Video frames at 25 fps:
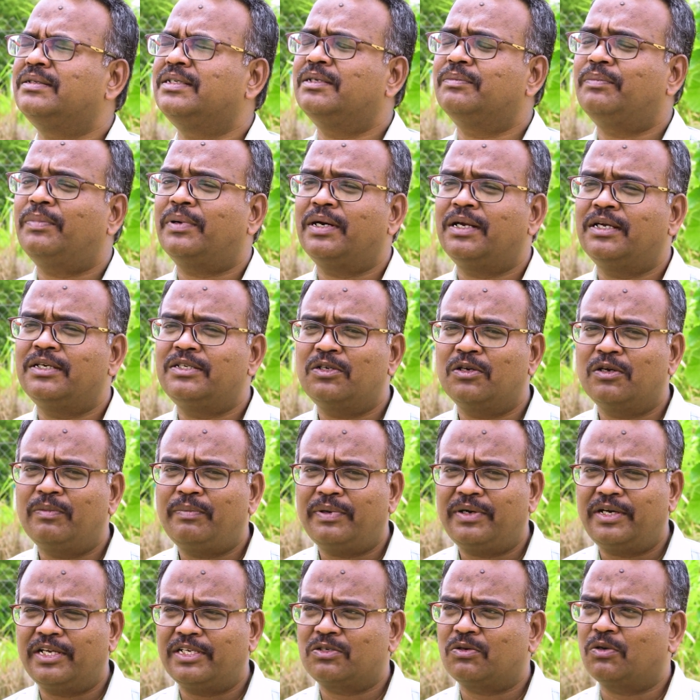இப்போ
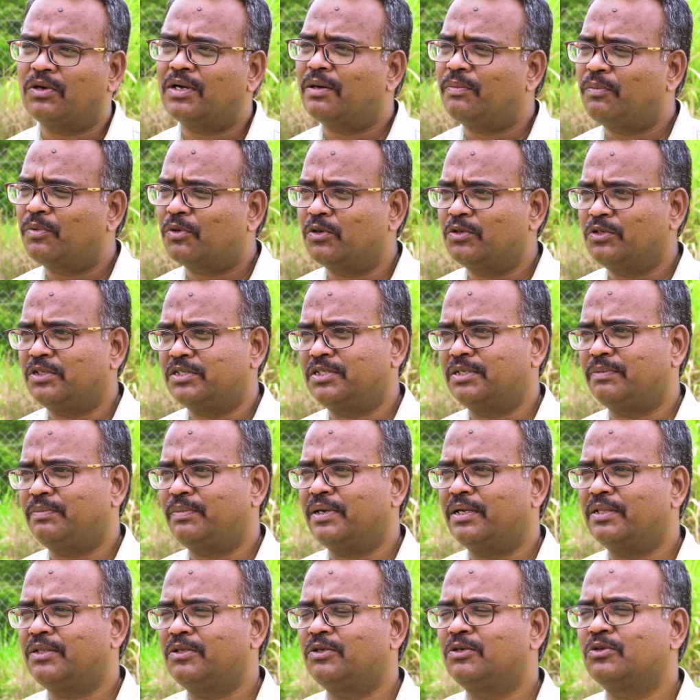ஜியோமெட்ரிக்ஸோட அப்ரோச்சஸை
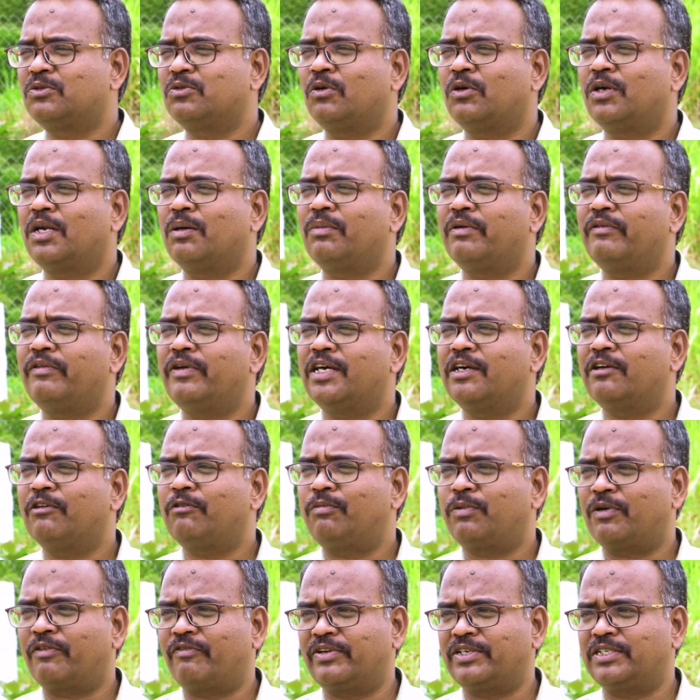பார்த்து ஸோ நம்ம வே ஆஃப்
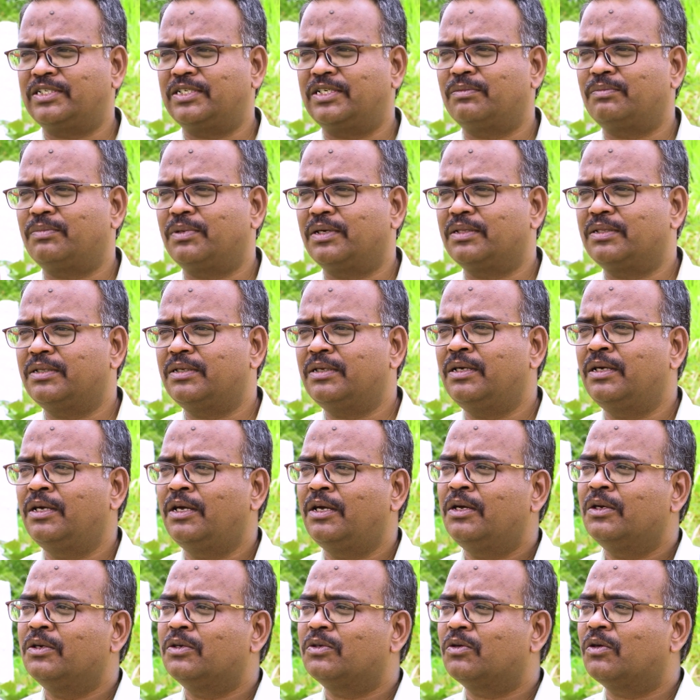ப்ரொஃபஷனை பார்த்து
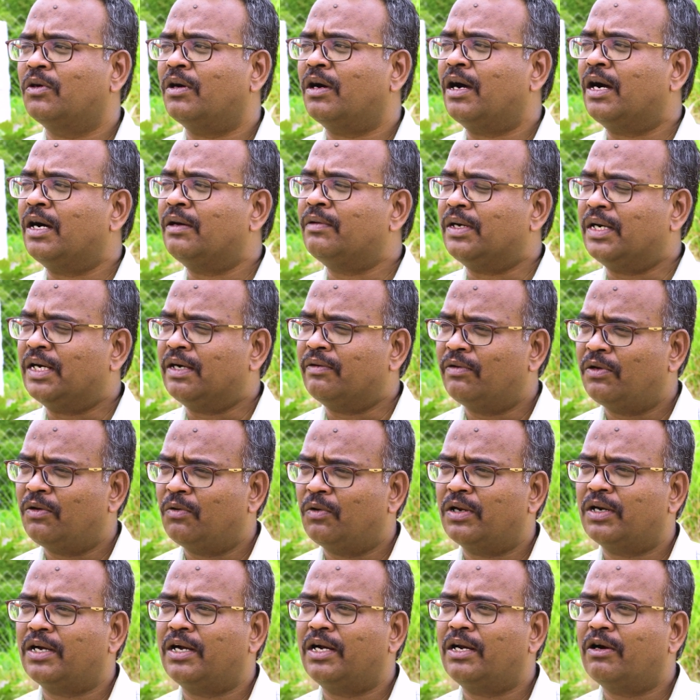ஸோ அவ
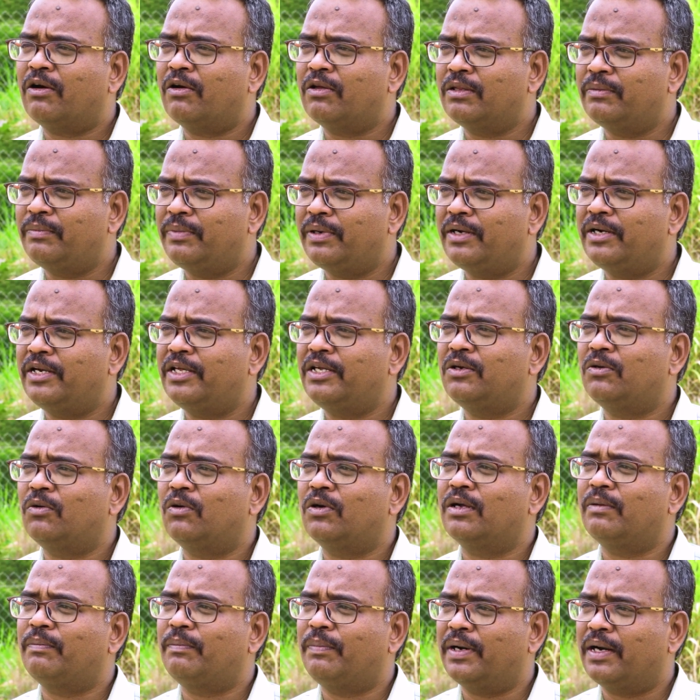அவங்களோட ரெண்டாவது
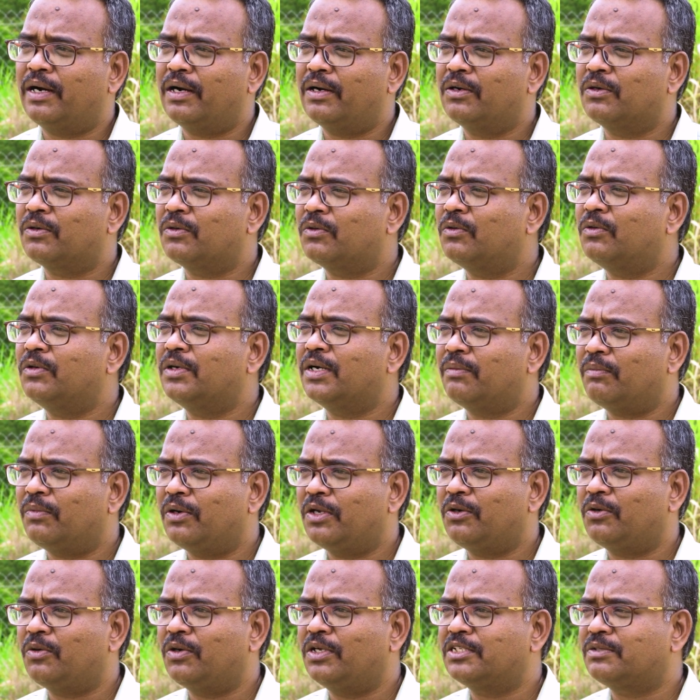பில்டிங்கோட பிளானுக்கும் நம்மளை
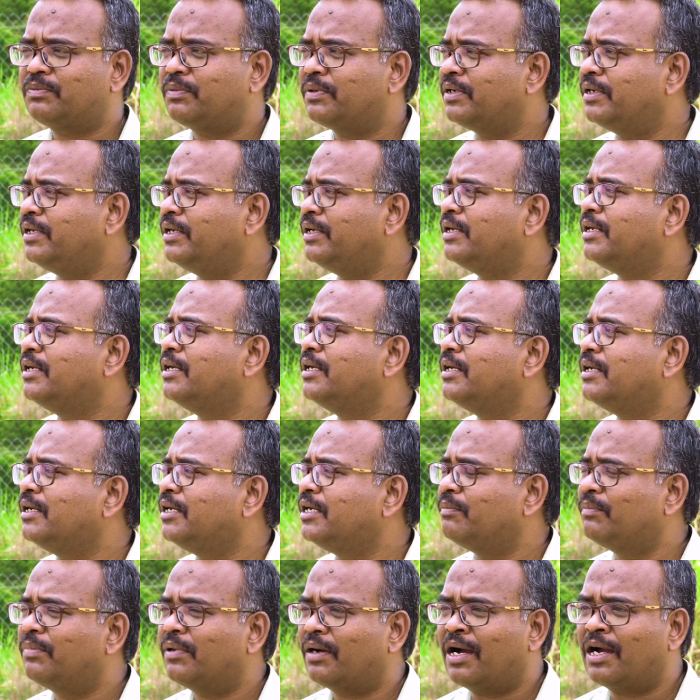யூட்டிலைஸ் பண்ணி
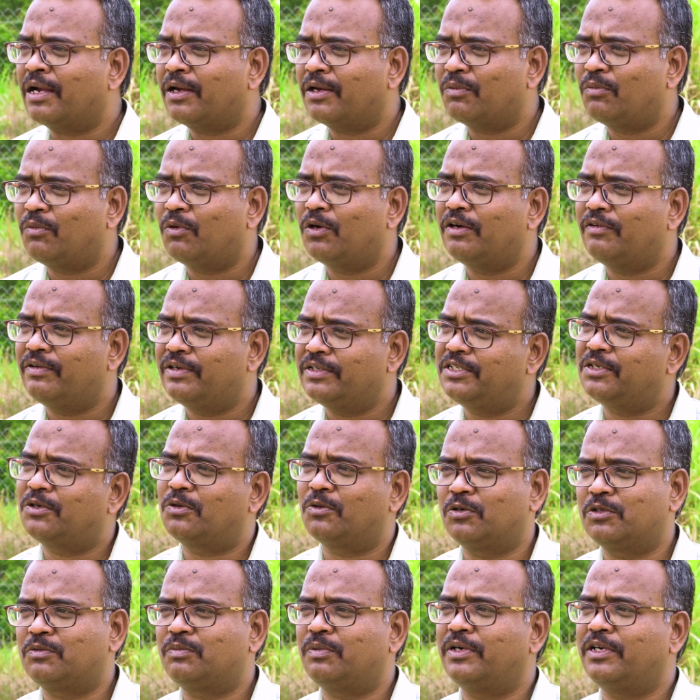இப்போ ஆங்கர் போல்டு வச்சு
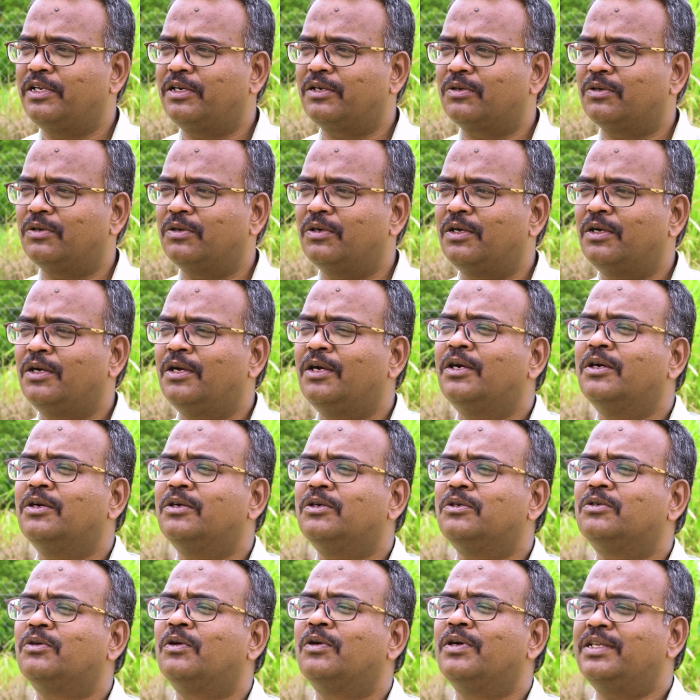க்ளோஸ் பண்ணியிருக்கோம்
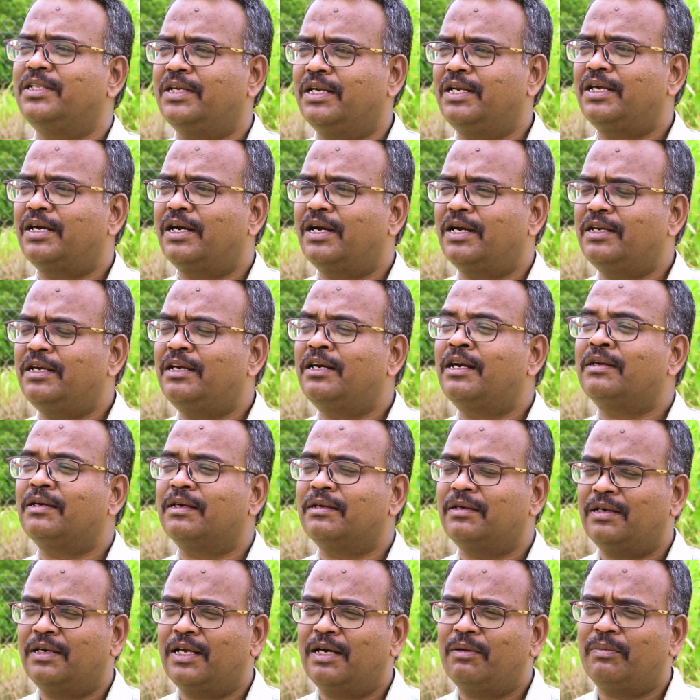ஸோ இது என்ன காட்டுதுன்னா
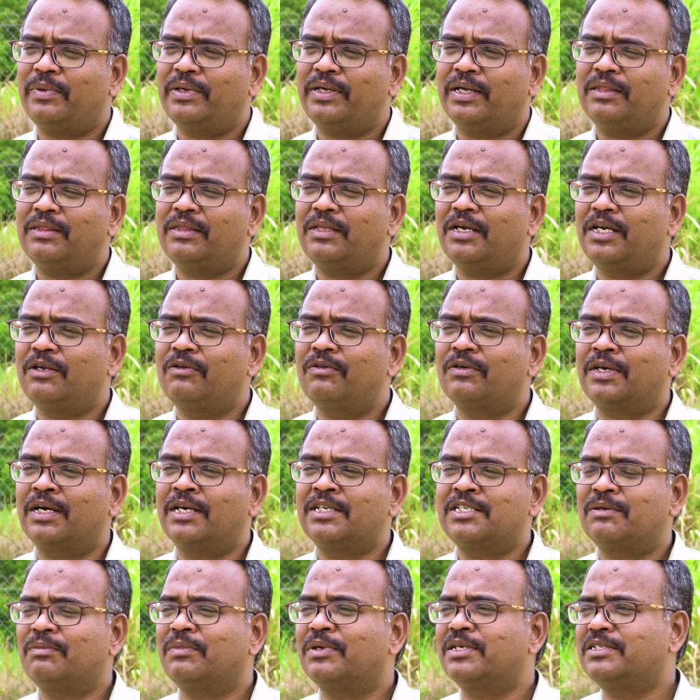நம்ம எந்த அளவு
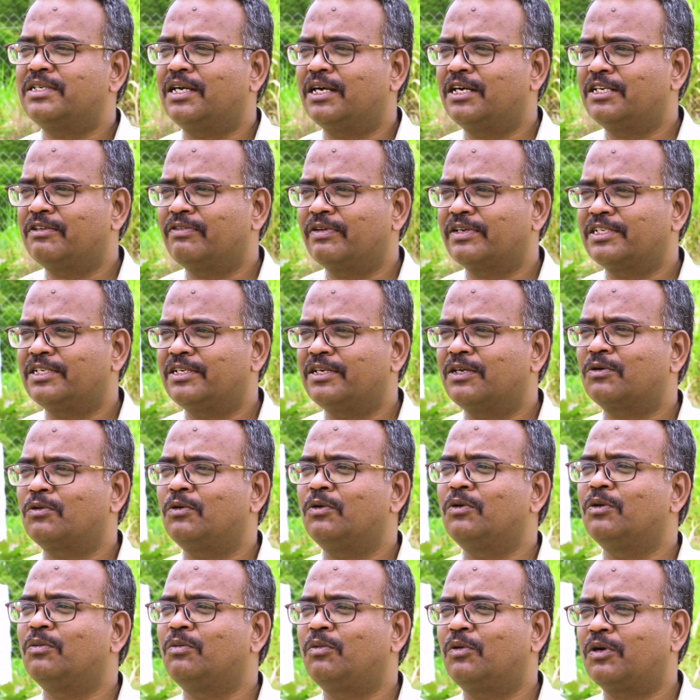கஸ்டமர் சாட்டிஸ்ஃபேக்ஷனாக
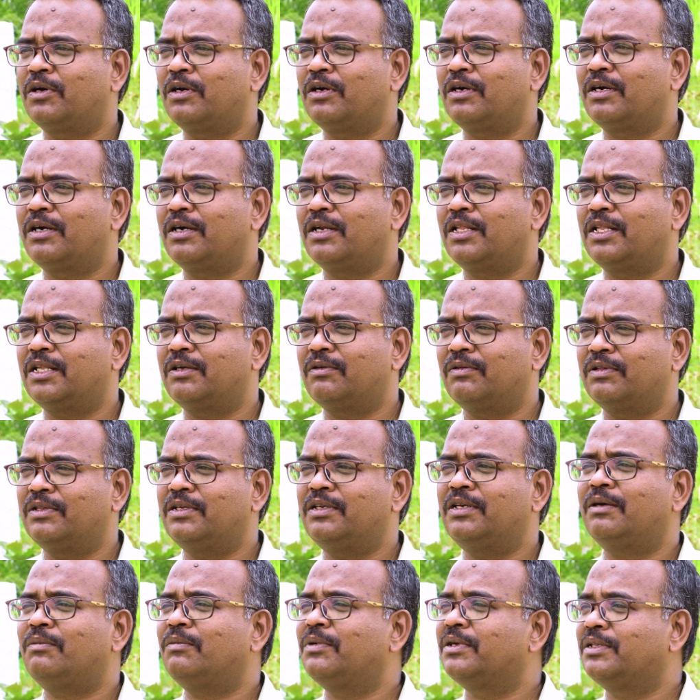கொண்டு போகிறோன்றதை வந்து
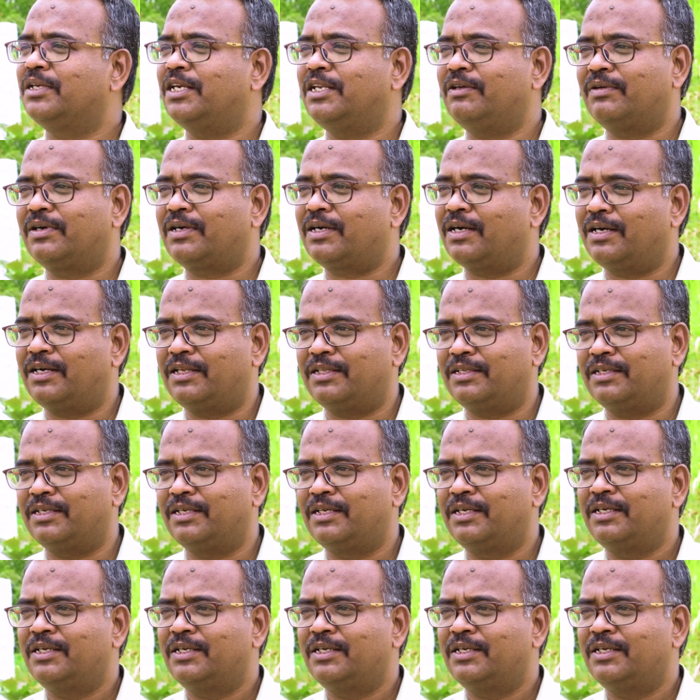நம்மளுக்கு தெளிவாக காட்டுது